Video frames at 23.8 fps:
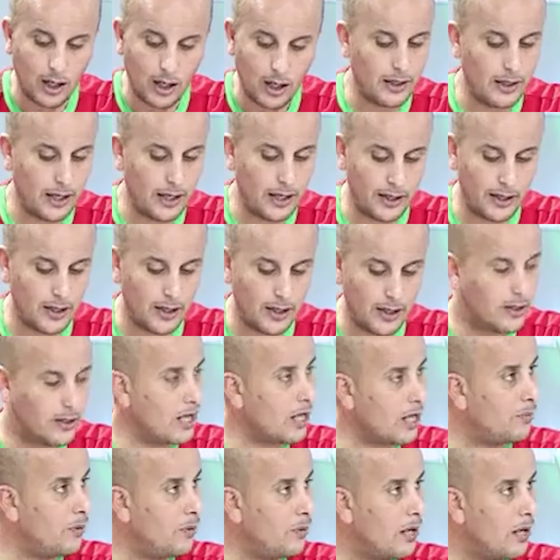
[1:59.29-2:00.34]
لأن
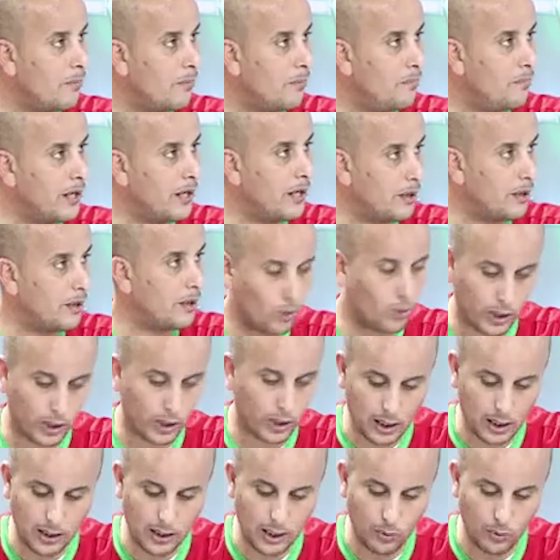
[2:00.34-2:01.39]
ديربي بين
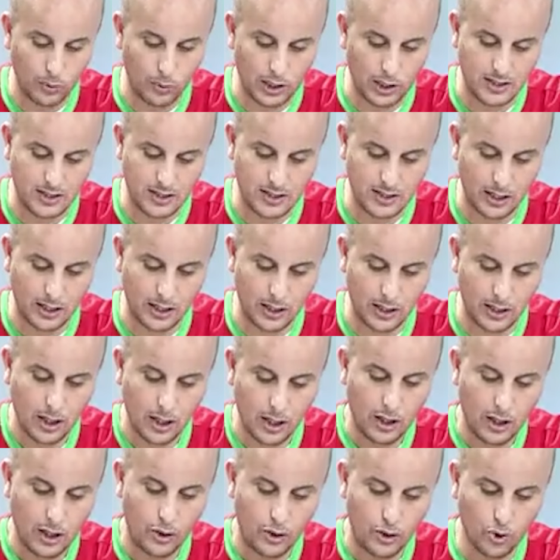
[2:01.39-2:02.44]
موريتانيا والجزائر
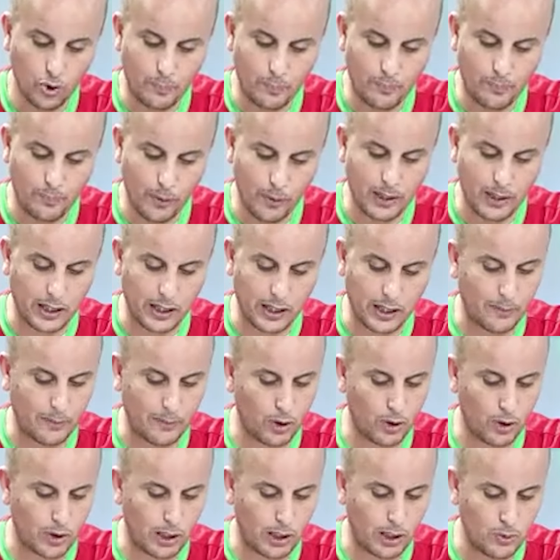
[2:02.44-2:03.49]
نوبو من
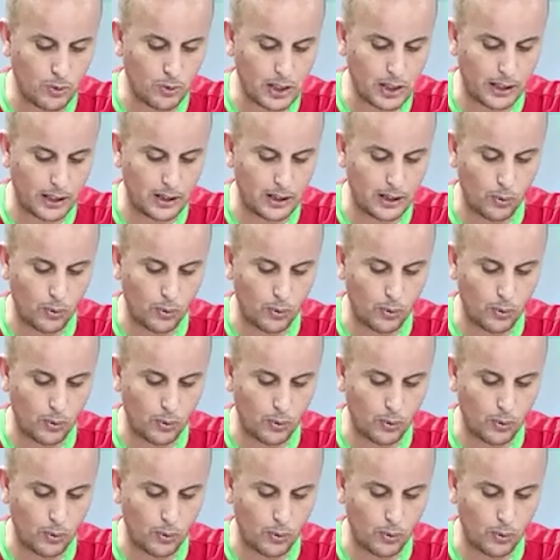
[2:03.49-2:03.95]
الكاميرون كمساعد